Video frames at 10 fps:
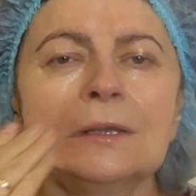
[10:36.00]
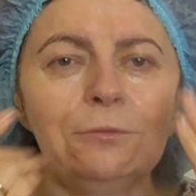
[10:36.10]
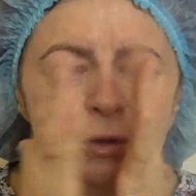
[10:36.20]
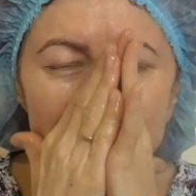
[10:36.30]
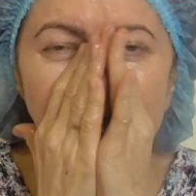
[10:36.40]

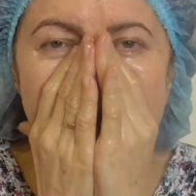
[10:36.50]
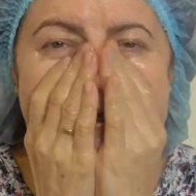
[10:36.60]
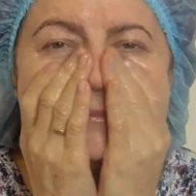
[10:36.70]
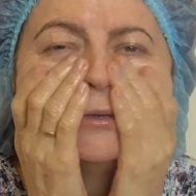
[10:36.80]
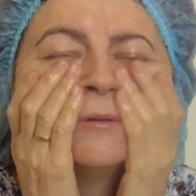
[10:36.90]
Вот,
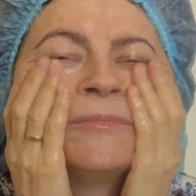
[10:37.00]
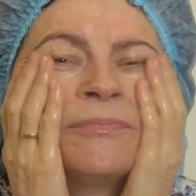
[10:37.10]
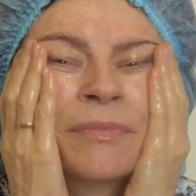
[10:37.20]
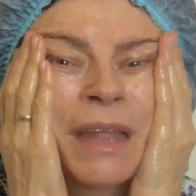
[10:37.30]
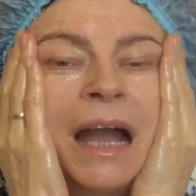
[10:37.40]
поэтому
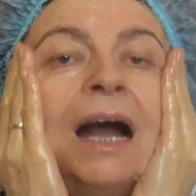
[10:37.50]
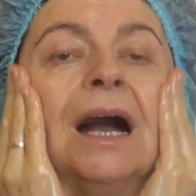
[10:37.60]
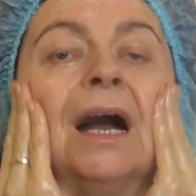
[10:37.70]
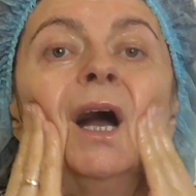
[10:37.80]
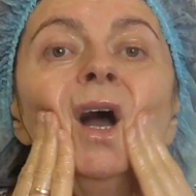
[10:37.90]

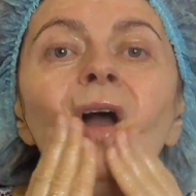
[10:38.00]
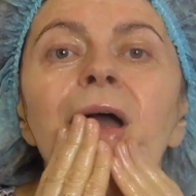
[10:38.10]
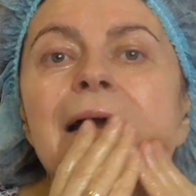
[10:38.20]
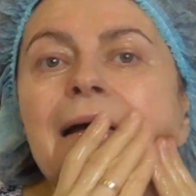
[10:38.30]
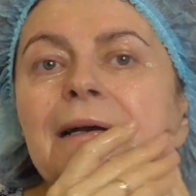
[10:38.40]

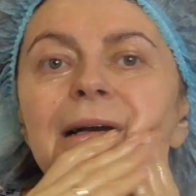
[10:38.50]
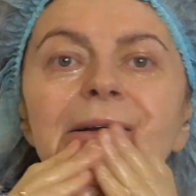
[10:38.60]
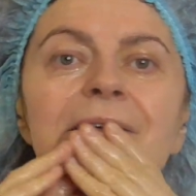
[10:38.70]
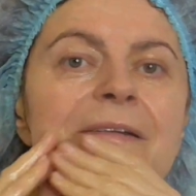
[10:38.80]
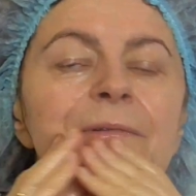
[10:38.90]
э,
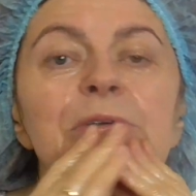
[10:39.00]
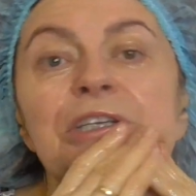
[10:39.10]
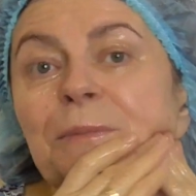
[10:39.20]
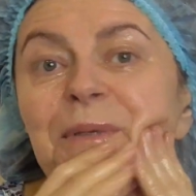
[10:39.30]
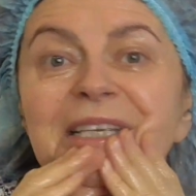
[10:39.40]
вы
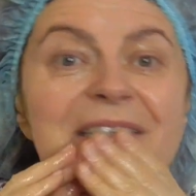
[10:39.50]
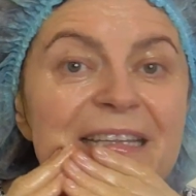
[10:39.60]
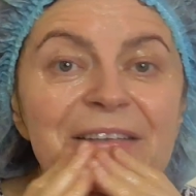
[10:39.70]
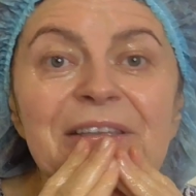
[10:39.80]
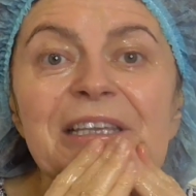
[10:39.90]
можете
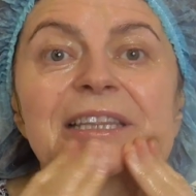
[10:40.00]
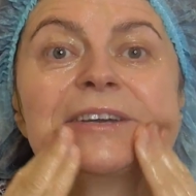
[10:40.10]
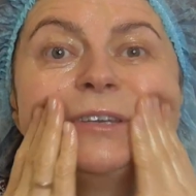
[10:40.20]
приостановить это